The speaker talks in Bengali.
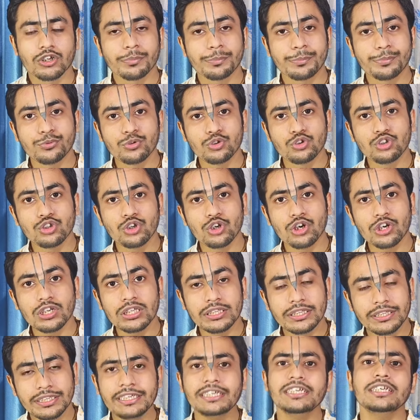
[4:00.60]
তো পুজোর
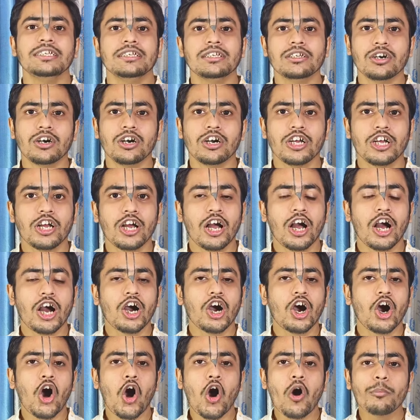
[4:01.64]
দিন
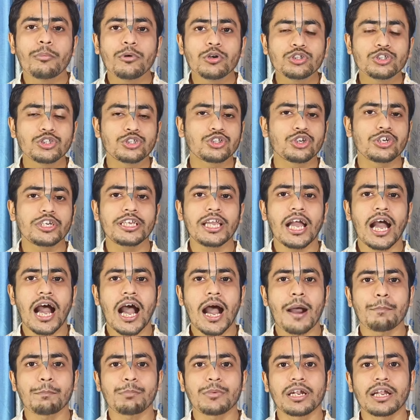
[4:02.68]
অবশ্যই
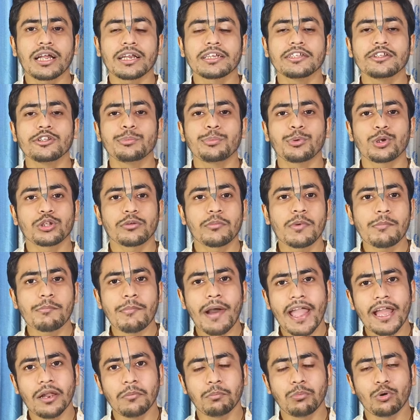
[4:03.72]
আপনারা কিন্তু প্রথমে
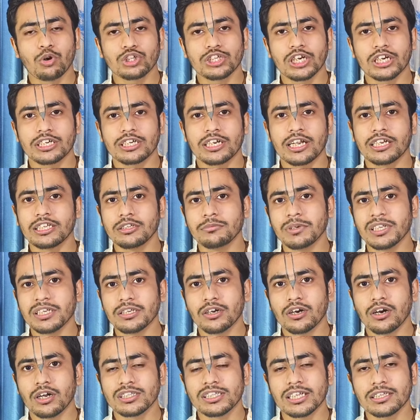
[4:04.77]
মায়ের প্রসাদটা নেবেন
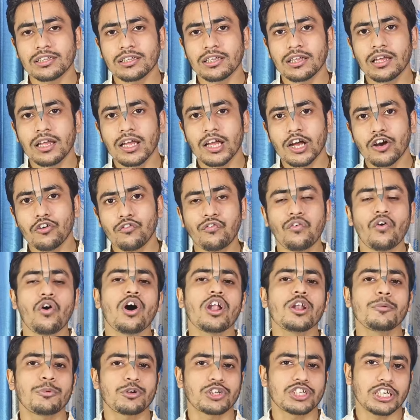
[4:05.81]
অর্থাৎ
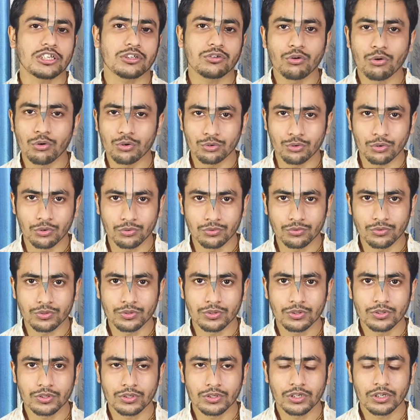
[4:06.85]
ফল প্রসাদ গ্রহণ করুন
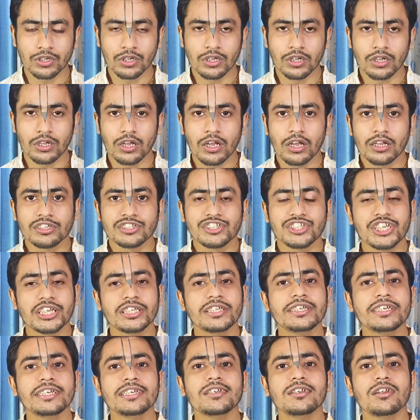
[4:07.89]

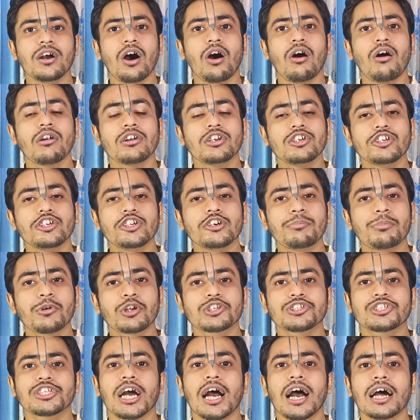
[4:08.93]
সেদিন অন্ন
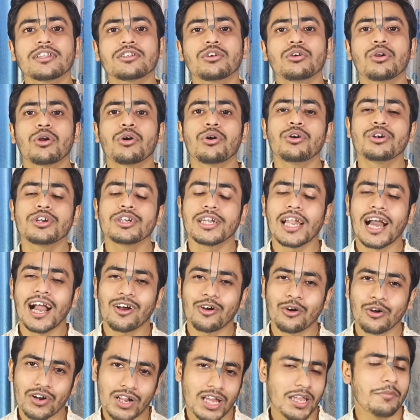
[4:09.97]
প্রসাদ গ্রহণ না
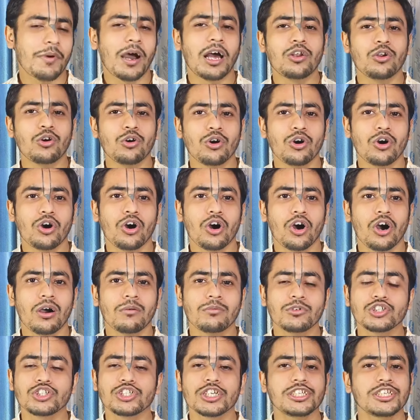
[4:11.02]
করাই ভালো
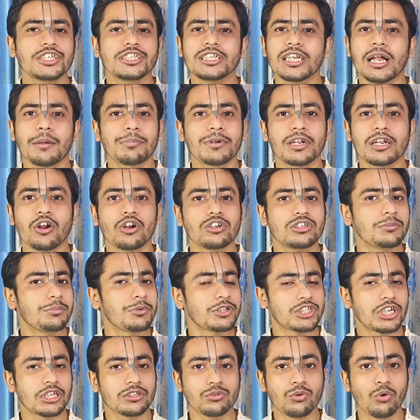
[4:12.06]
অবশ্যই সেদিন আপনারা অন্ন
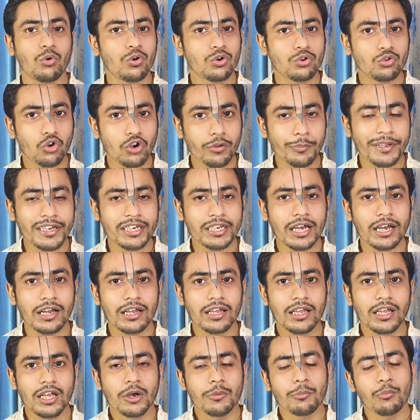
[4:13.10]
প্রসাদ গ্রহণ করবেন না
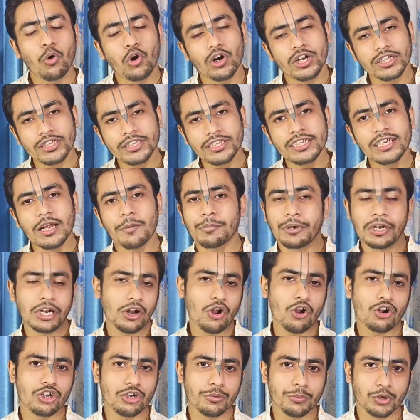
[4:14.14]
পরের দিন
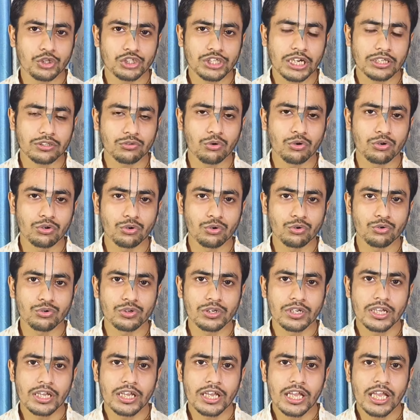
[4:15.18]
আপনারা অন্ন প্রসাদ গ্রহণ করুন
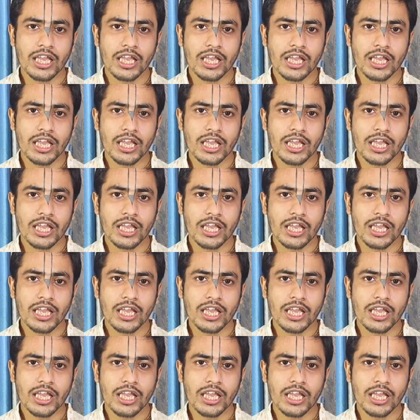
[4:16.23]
